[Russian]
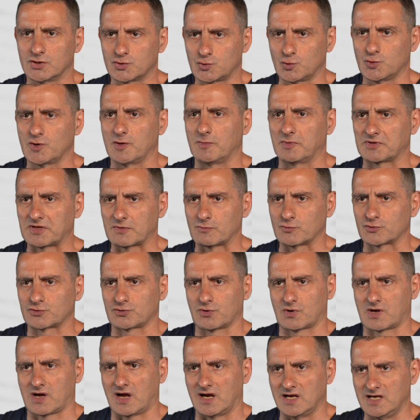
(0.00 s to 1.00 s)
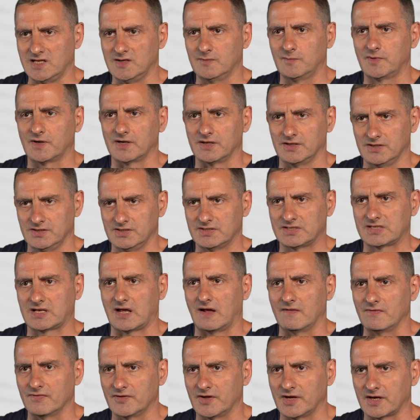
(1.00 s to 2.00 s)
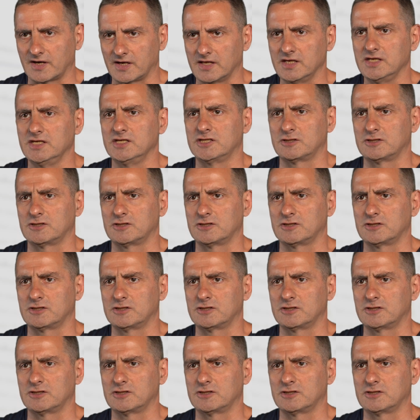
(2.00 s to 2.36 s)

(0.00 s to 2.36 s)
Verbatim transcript: Судя по тому, что «Калибры» и «Искандеры»